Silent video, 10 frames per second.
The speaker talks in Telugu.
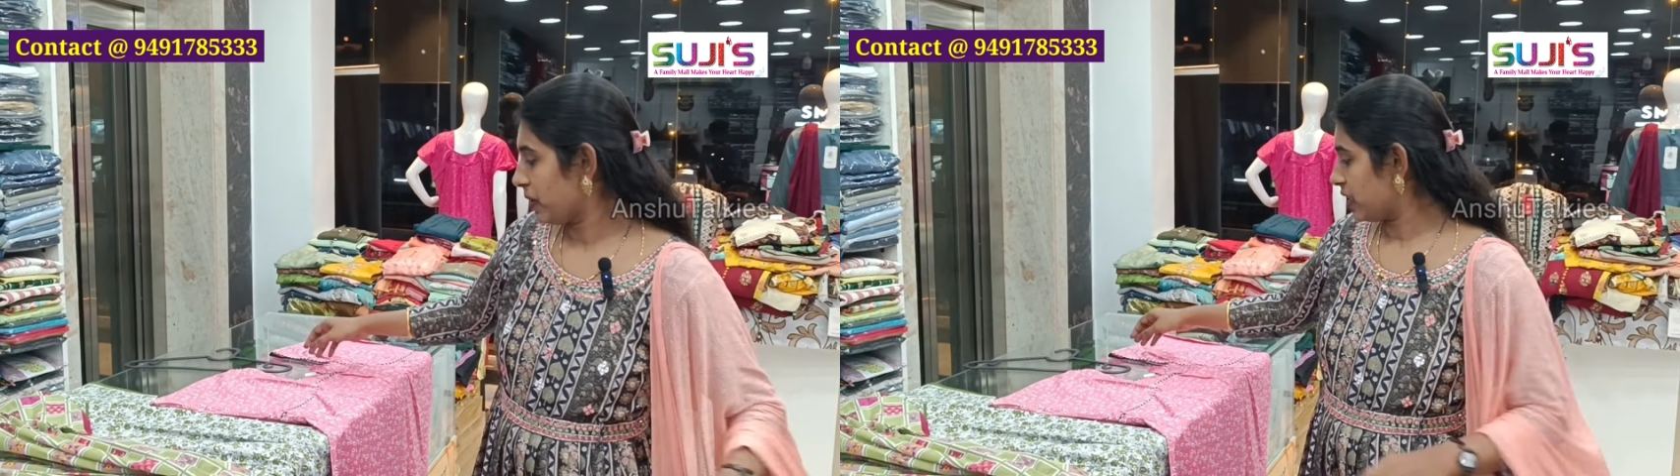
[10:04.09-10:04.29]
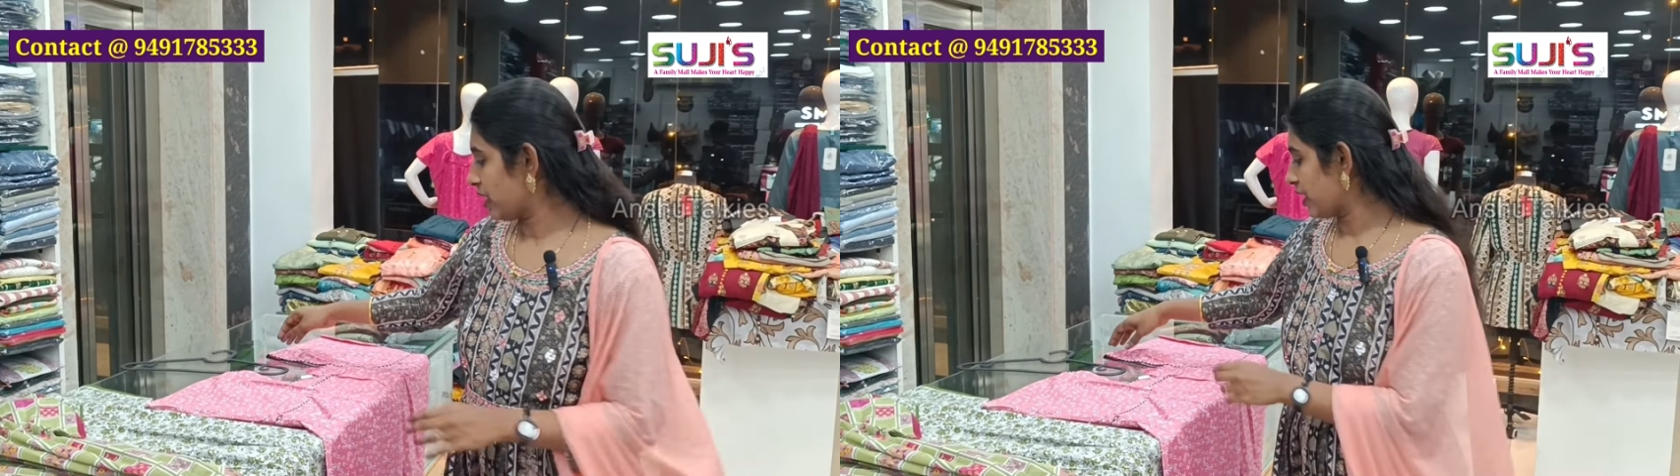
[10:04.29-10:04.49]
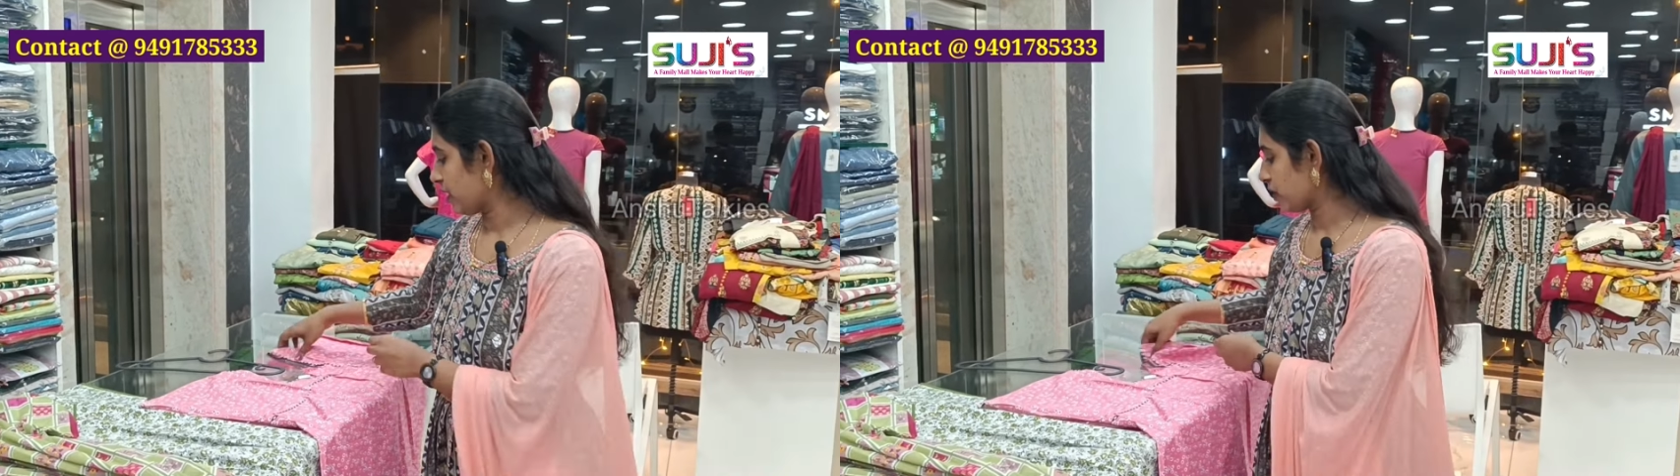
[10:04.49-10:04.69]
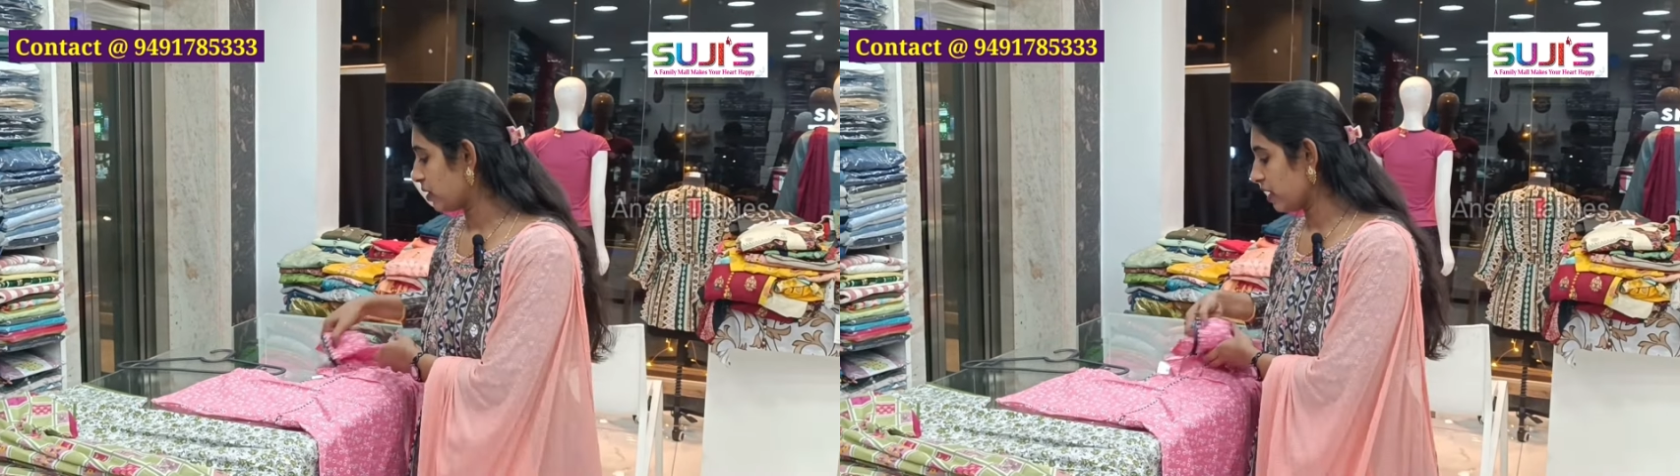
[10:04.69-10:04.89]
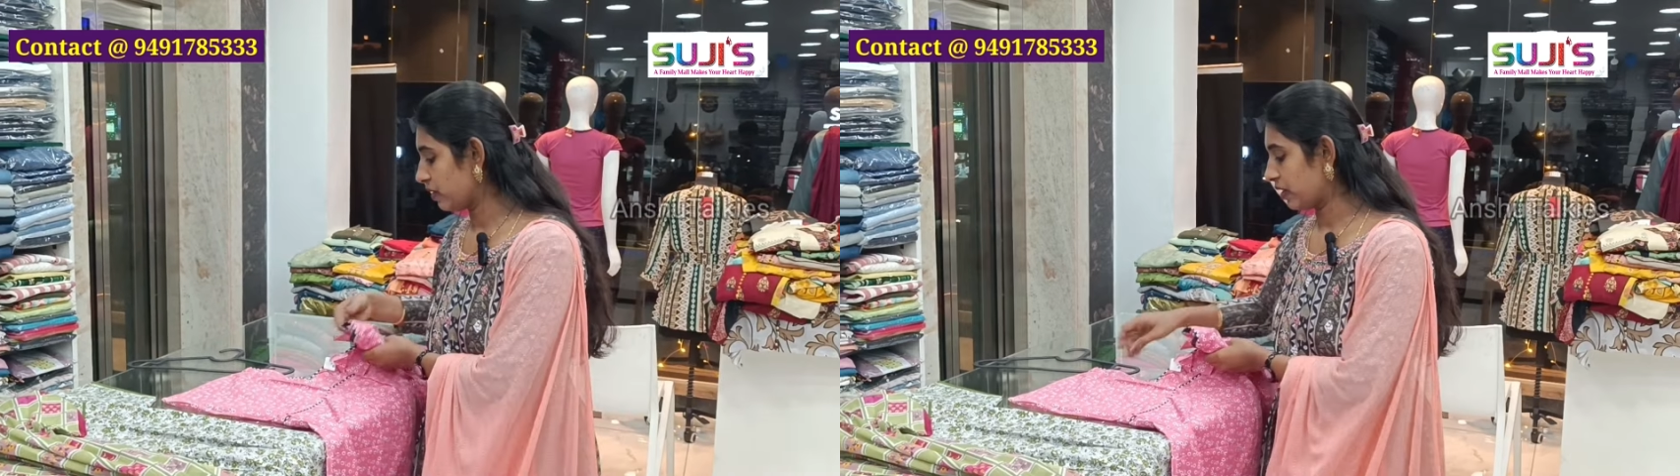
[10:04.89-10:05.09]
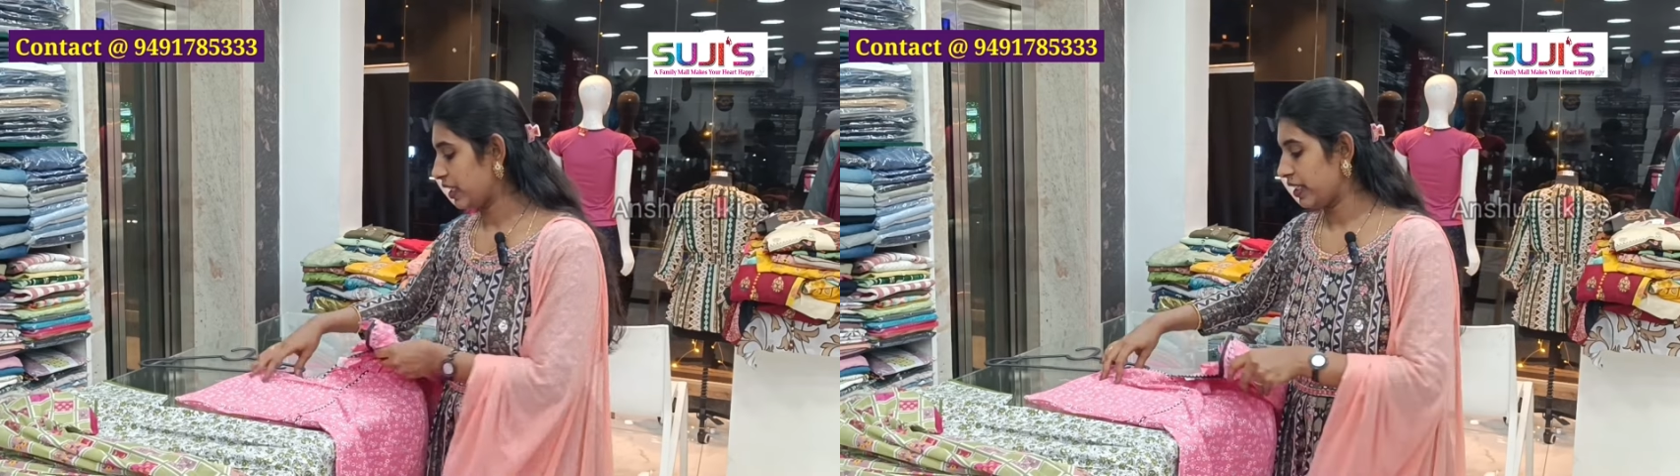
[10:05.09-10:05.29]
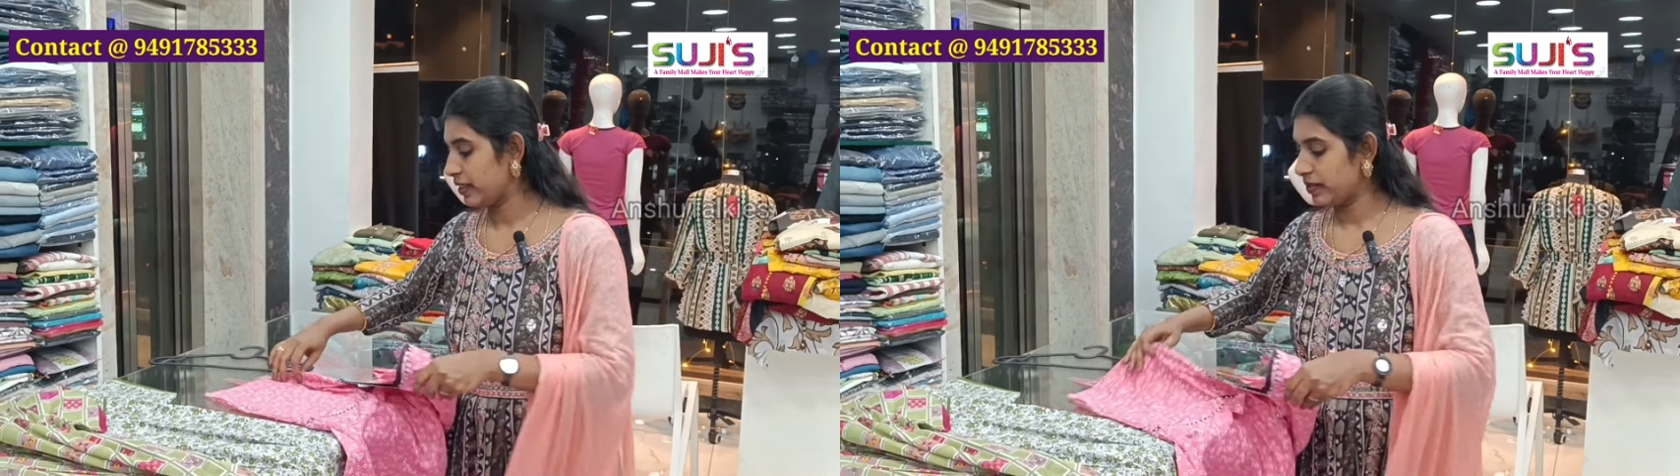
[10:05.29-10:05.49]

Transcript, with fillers: పెద్ద సైజెస్ కూడా ఉంటాయి మేడం